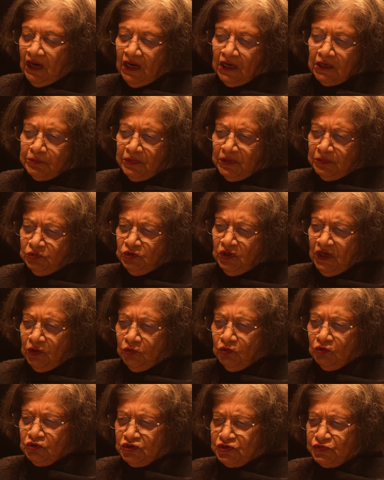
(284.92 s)
आग बबूला
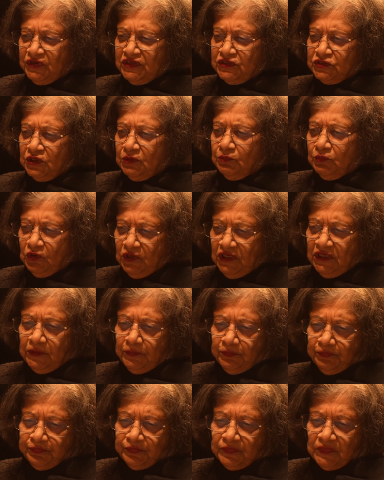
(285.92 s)
हो खुशवंत सिंह बोले
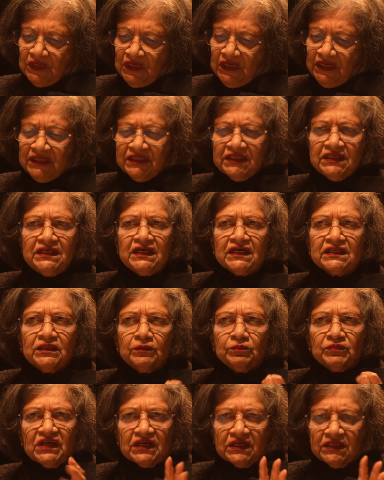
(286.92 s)
हिंदी
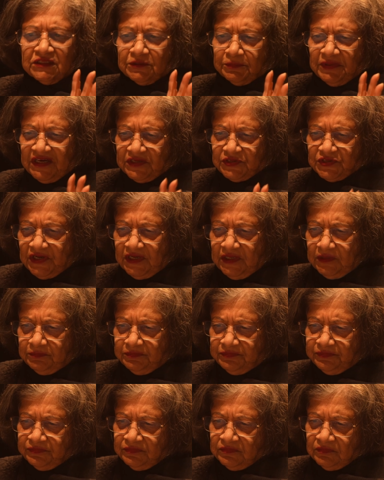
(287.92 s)
एकदम दरिद्र भाषा
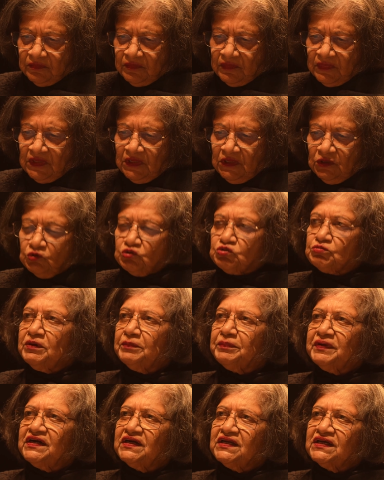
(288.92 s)
है
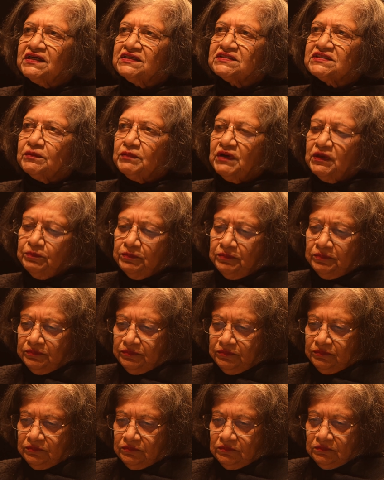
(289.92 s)
उसमें पढ़ने का सबब
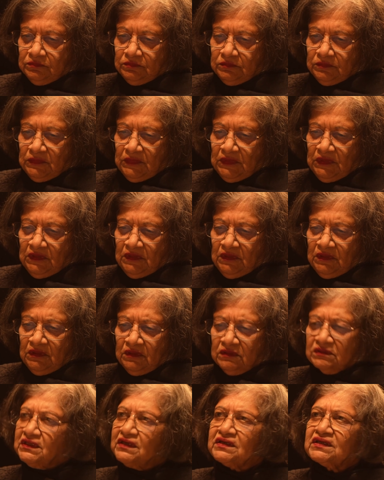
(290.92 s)

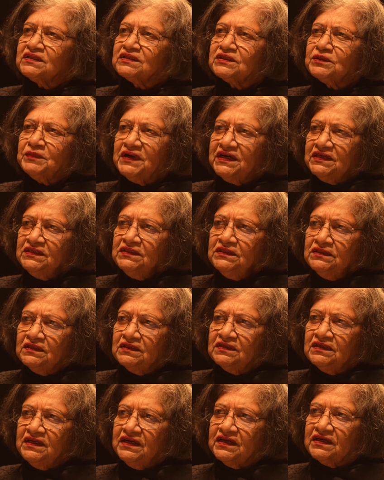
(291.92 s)
दरिद्र माई
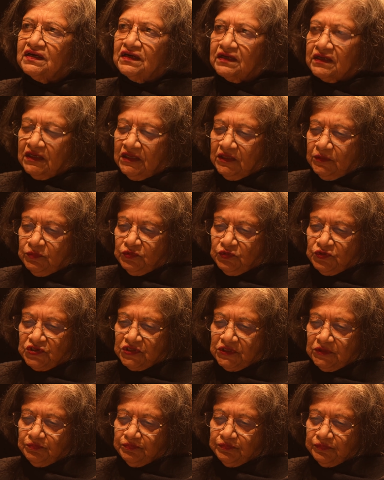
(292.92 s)
एक लड़के ने
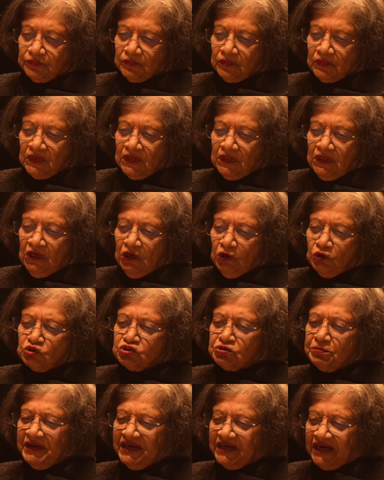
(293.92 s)
पूछा
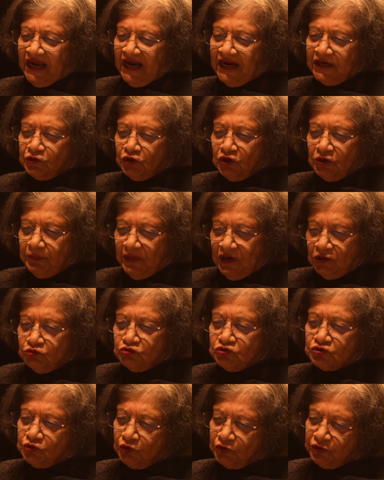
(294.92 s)
उसमें रैट और
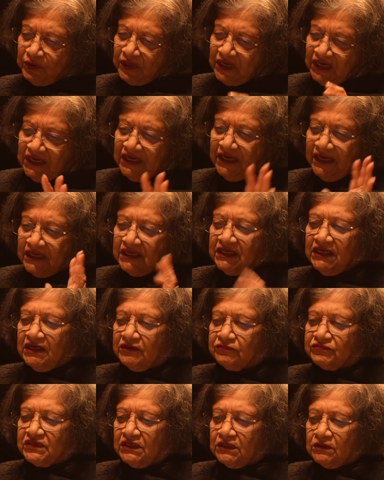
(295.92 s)
माउस दोनों के लिए एक ही
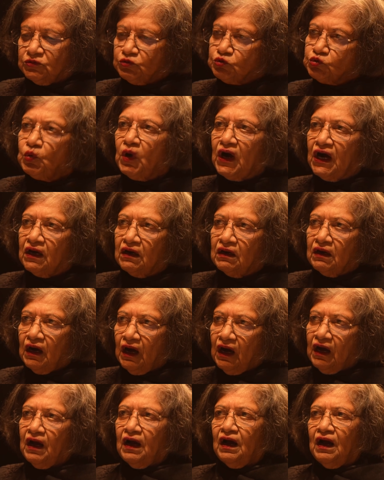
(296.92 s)
लफ्ज़ है चूहा
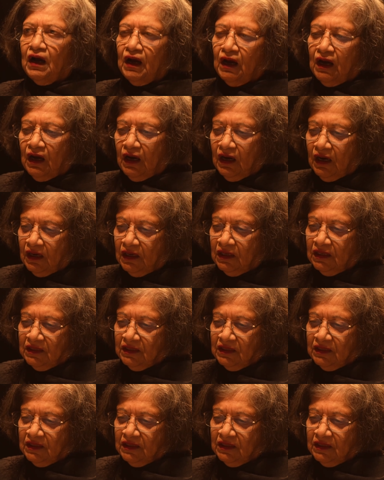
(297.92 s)
हा हा हा